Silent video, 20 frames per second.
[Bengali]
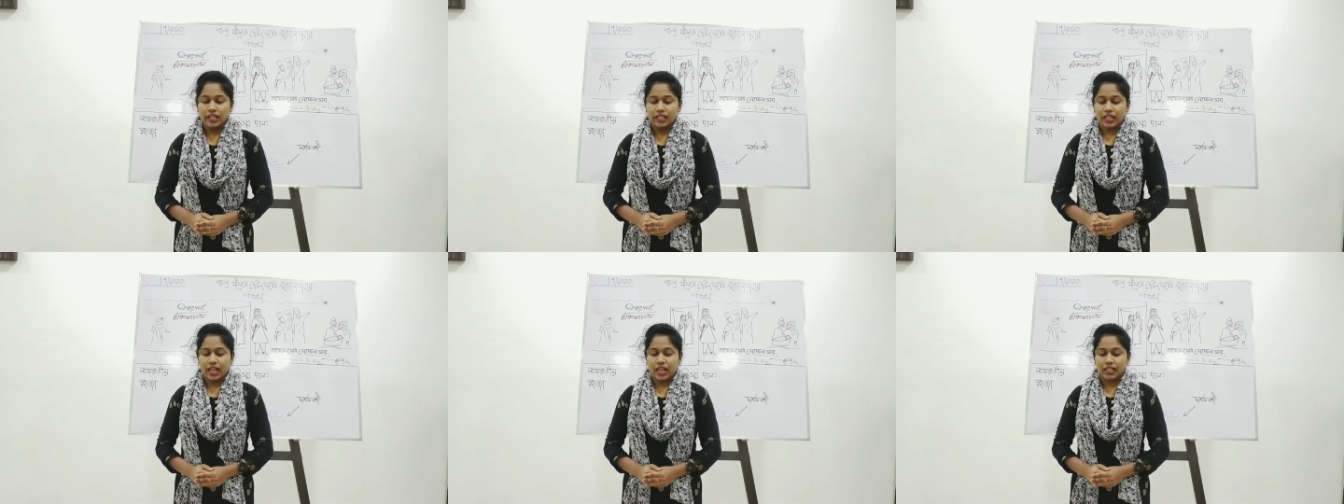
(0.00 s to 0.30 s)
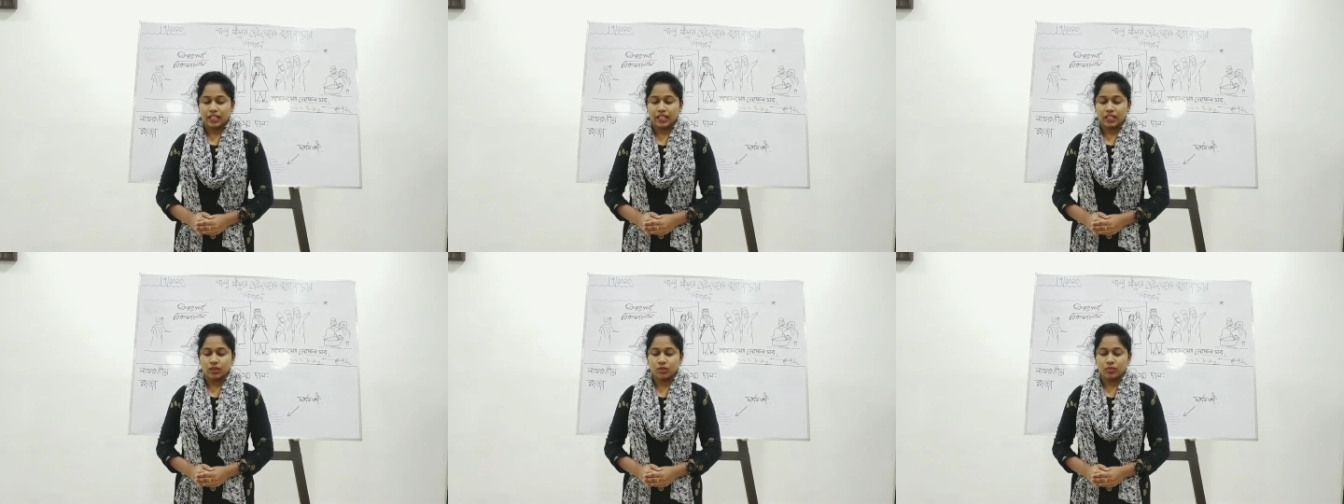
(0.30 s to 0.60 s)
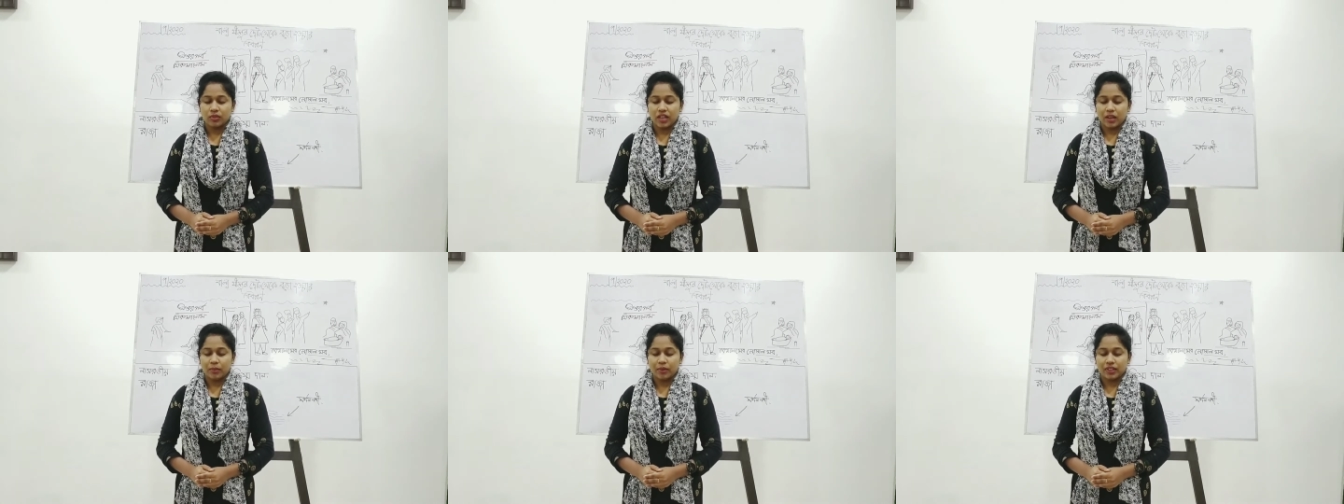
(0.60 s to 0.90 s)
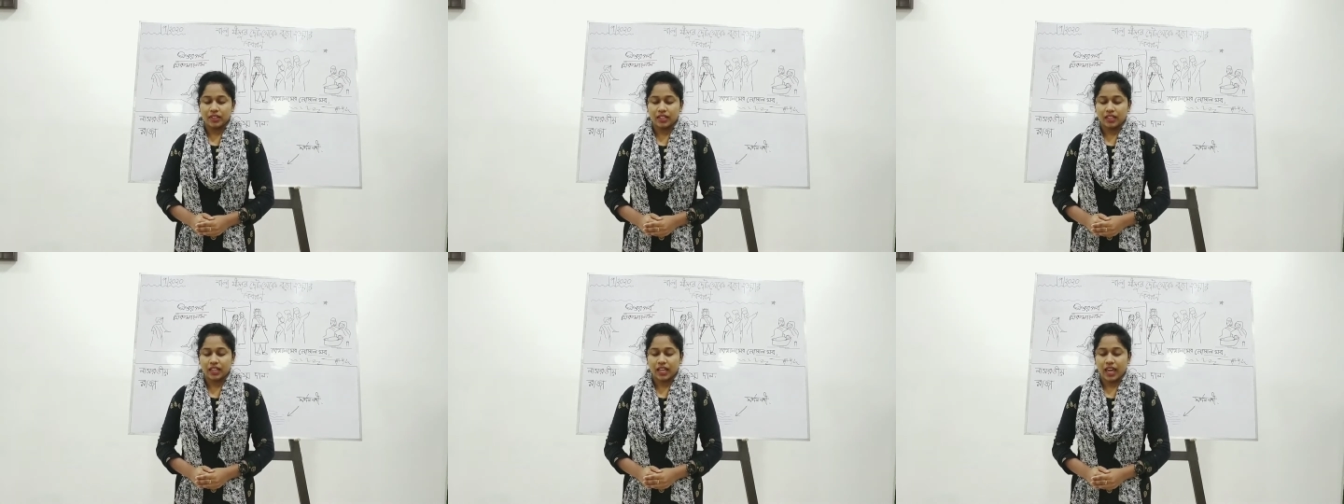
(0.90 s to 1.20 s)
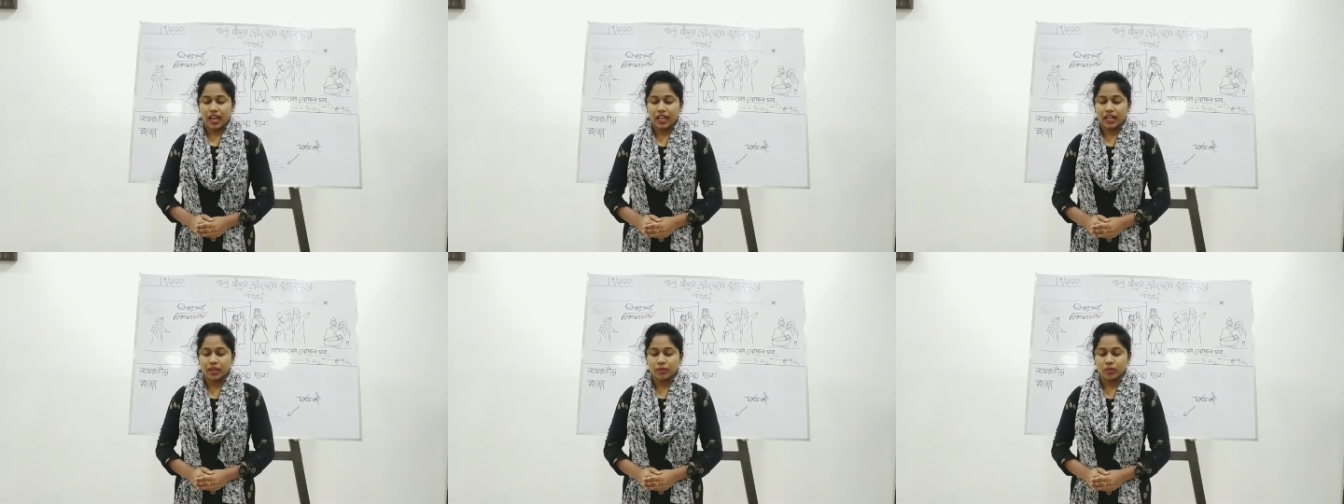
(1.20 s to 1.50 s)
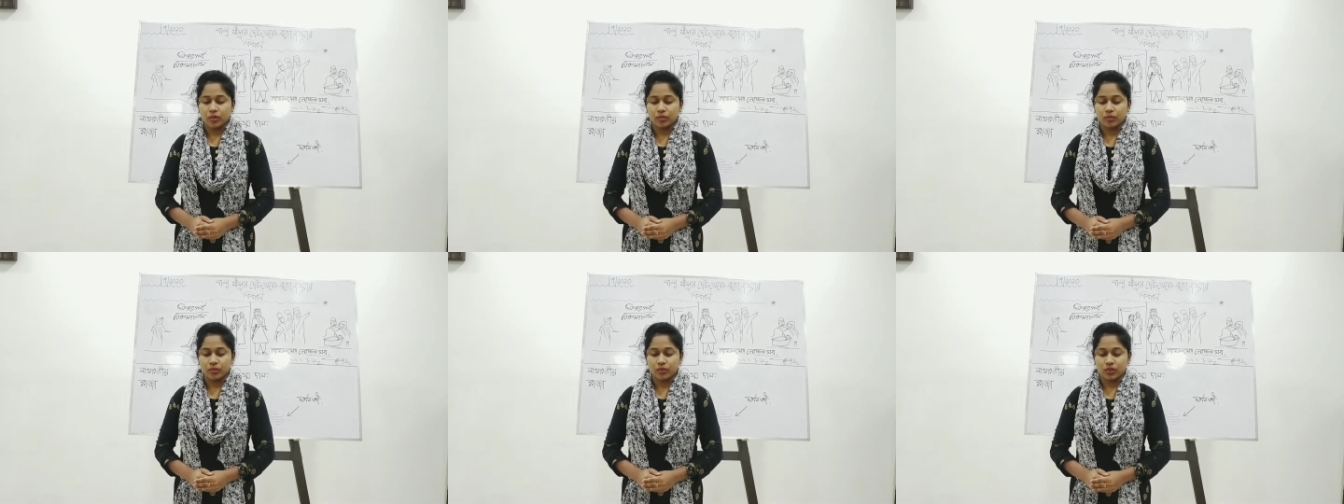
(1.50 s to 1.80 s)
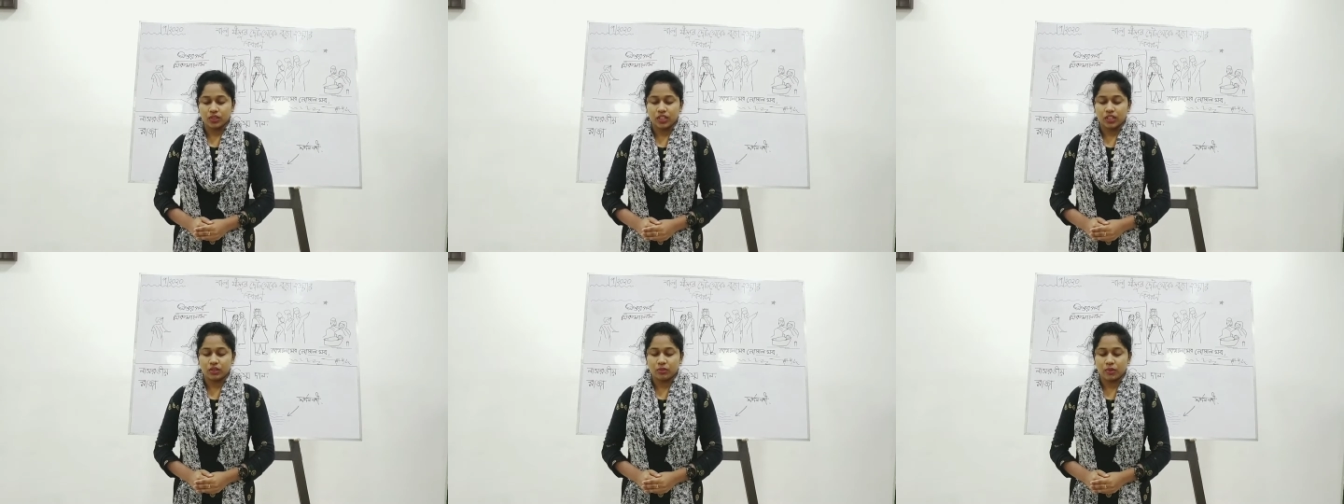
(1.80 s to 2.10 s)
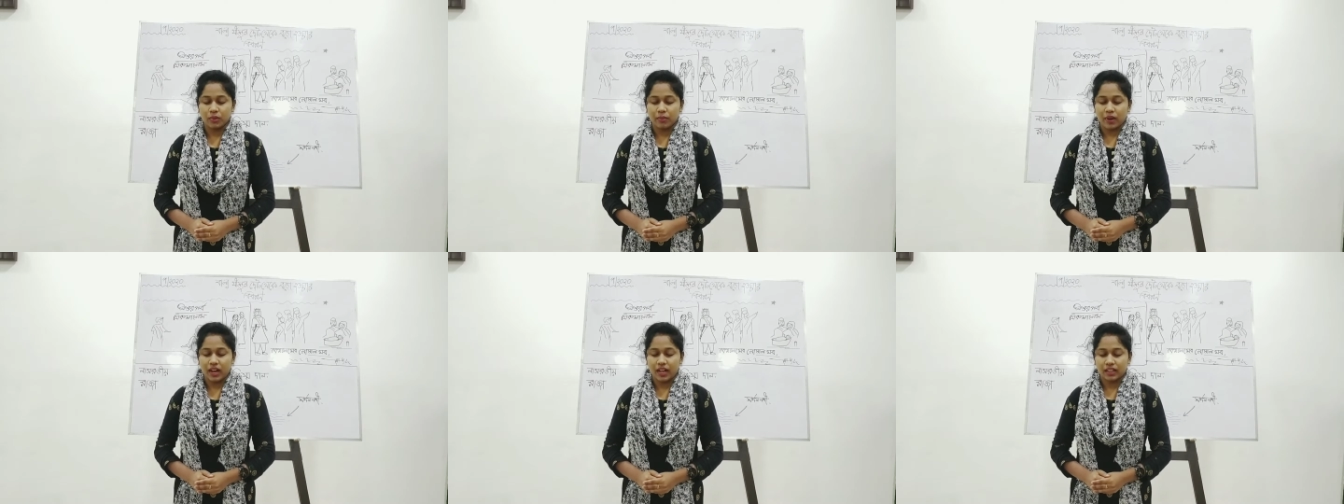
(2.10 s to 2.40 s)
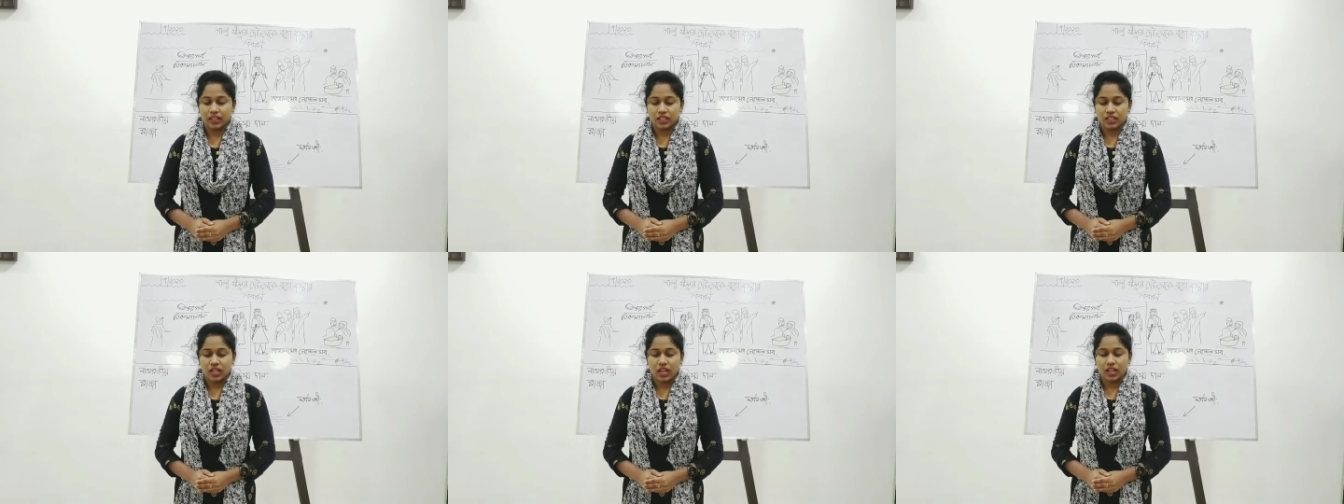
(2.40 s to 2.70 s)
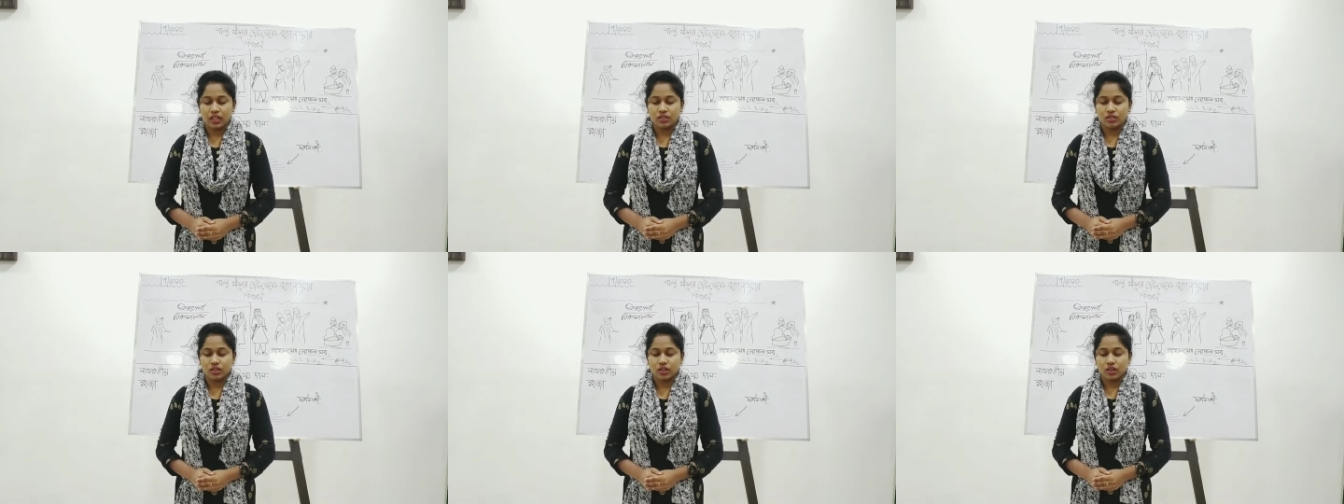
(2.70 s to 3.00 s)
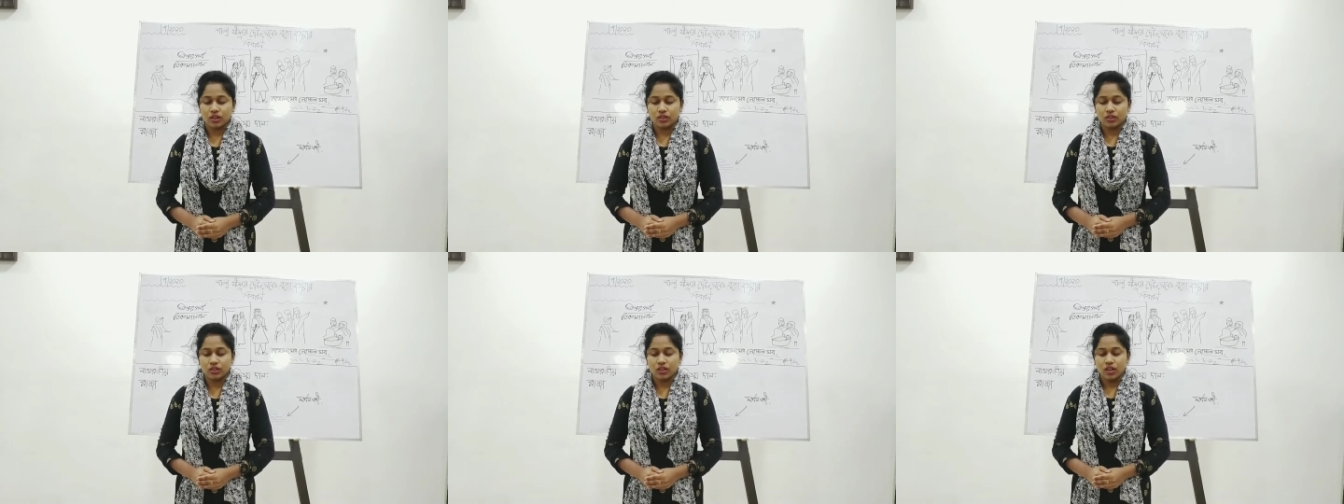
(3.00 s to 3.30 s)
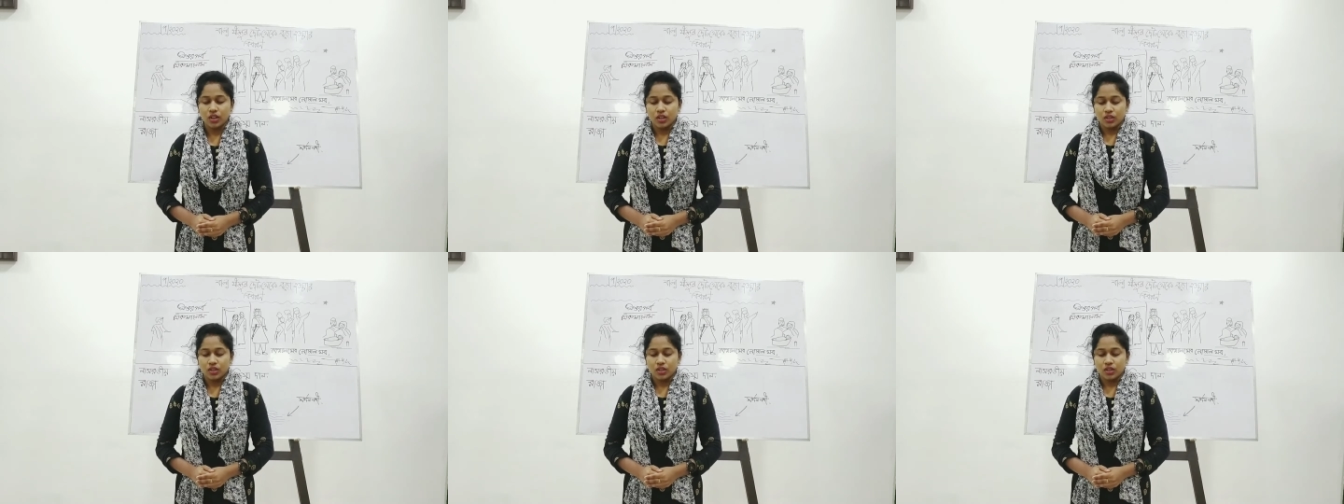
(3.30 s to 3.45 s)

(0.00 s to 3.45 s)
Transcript: তাকে তুমি আমাদের জ্ঞান এবং বুদ্ধি তুমি বাড়াতে সাহায্য করো